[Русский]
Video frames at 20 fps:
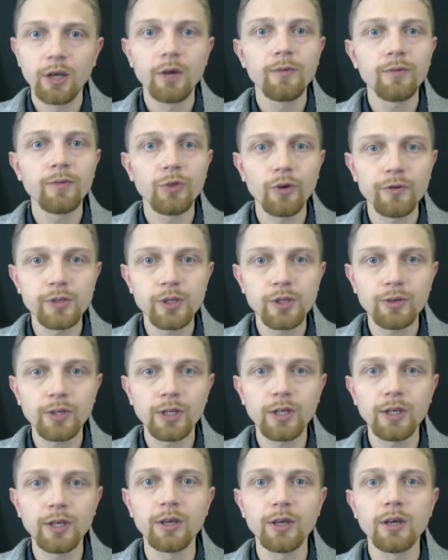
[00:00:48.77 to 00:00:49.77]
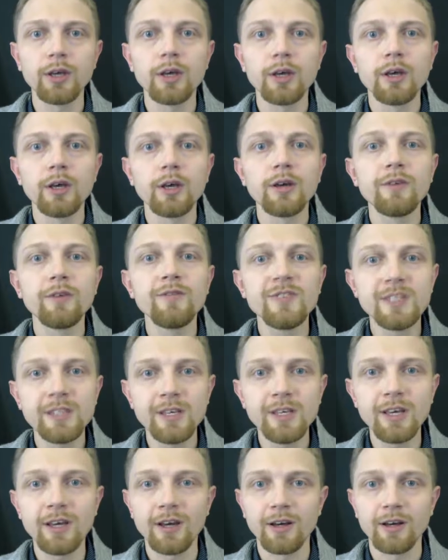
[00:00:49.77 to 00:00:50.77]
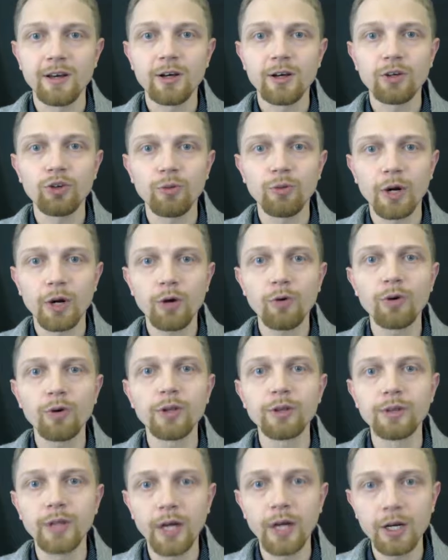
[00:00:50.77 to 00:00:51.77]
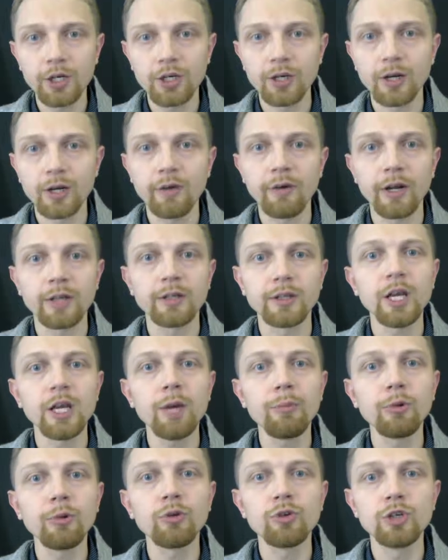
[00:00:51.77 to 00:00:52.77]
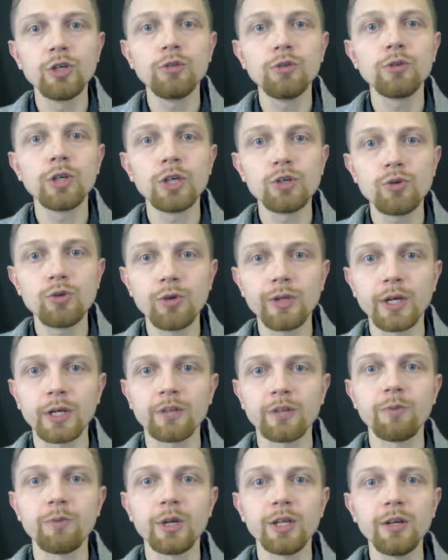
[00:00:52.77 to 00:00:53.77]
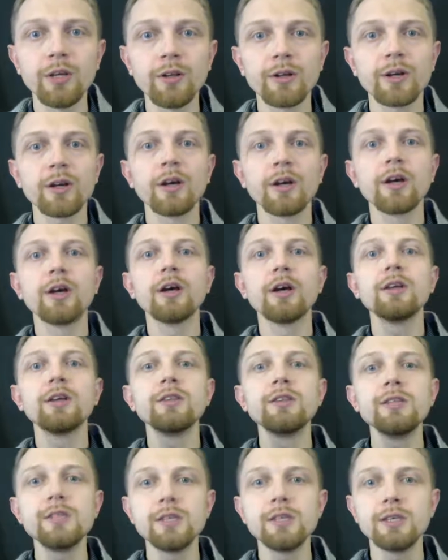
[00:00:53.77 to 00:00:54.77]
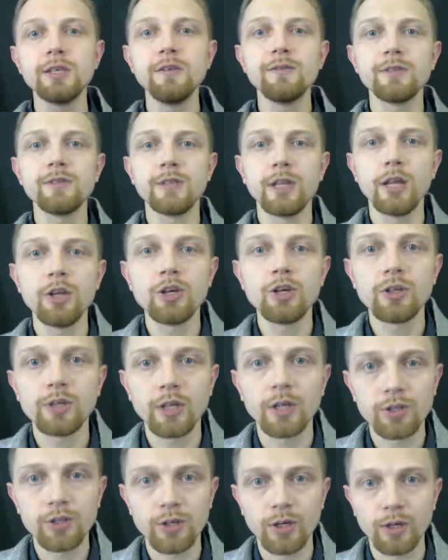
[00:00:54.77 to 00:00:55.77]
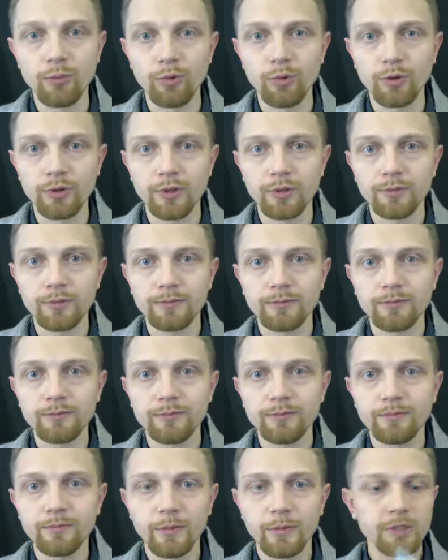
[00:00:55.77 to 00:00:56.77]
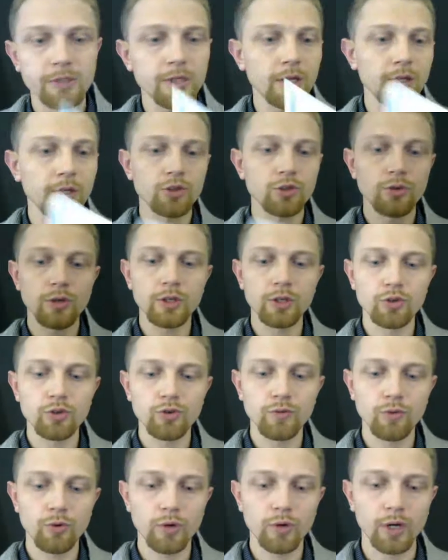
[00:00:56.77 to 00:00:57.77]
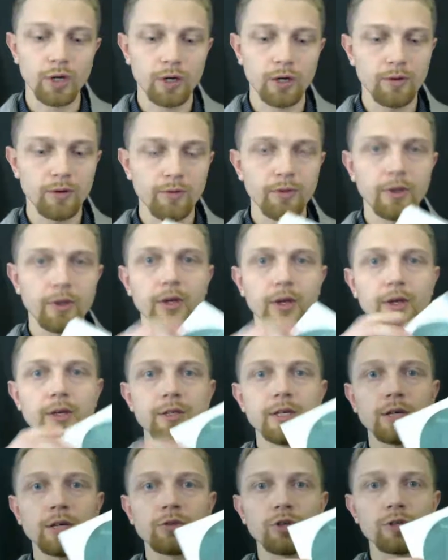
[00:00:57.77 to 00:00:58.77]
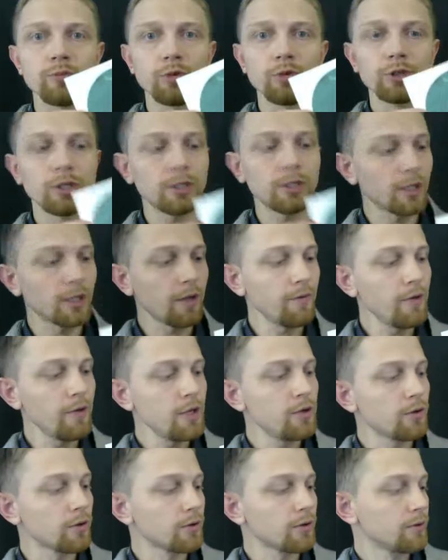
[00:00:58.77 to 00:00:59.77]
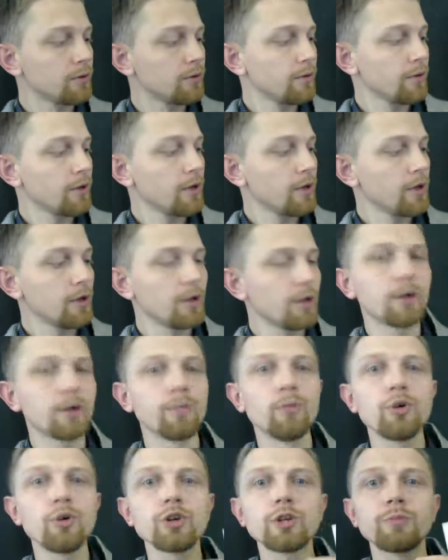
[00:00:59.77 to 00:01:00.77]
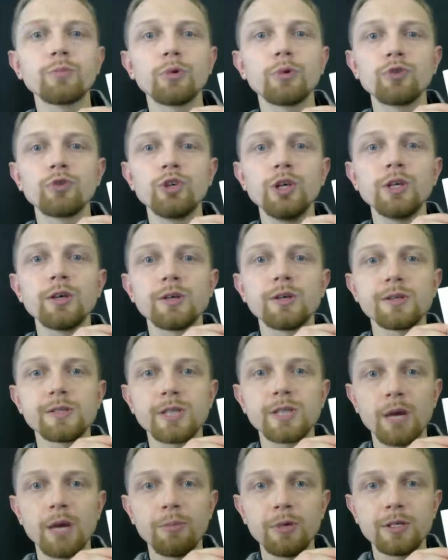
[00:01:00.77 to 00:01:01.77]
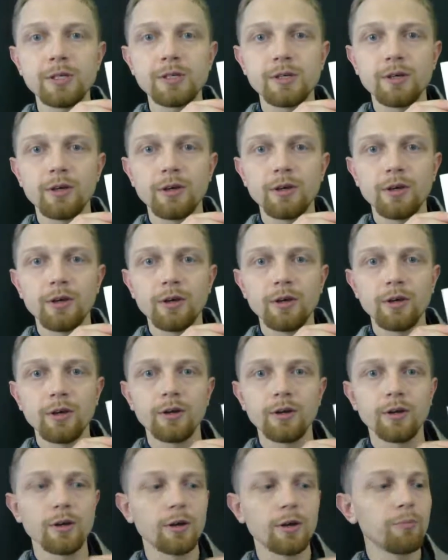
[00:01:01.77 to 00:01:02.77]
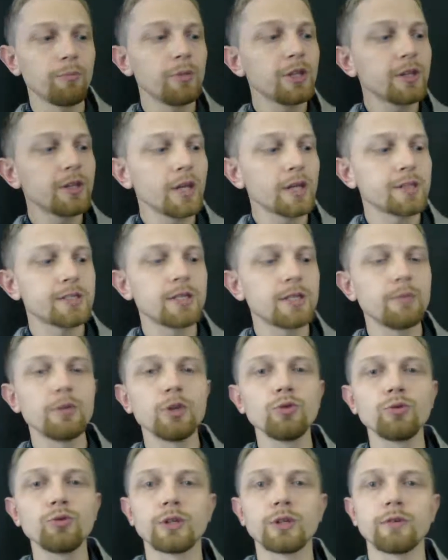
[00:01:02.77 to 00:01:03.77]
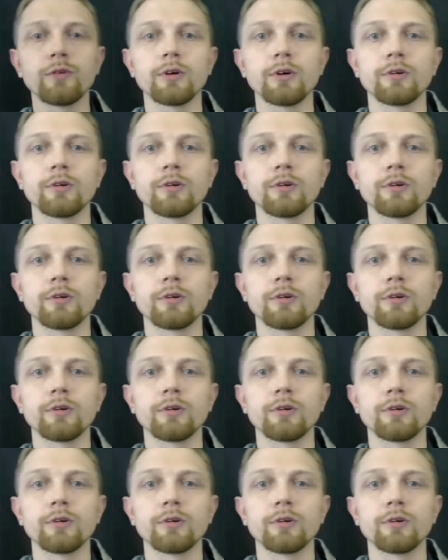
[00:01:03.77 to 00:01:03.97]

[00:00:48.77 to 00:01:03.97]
но все-таки все, кто проходит дальше, говорят, я получил результат в пределах 10 встреч нашей работы. Кстати, что я держу в руках – те, кто смотрит это видео, э, может получить запись 15-минутного